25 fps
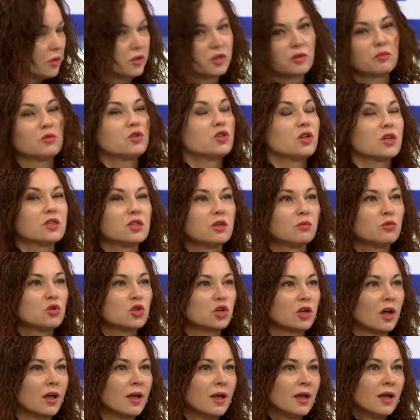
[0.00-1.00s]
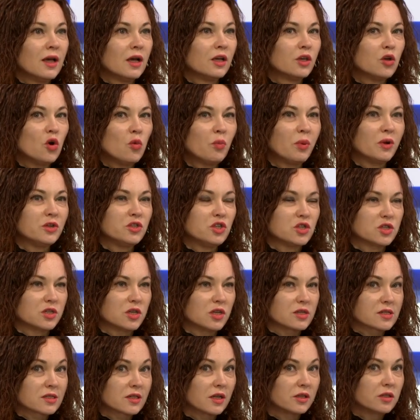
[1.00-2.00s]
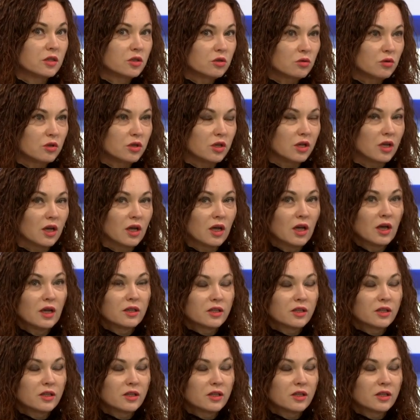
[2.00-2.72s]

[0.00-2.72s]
Поэтому сейчас немножко геополитические расклады другие.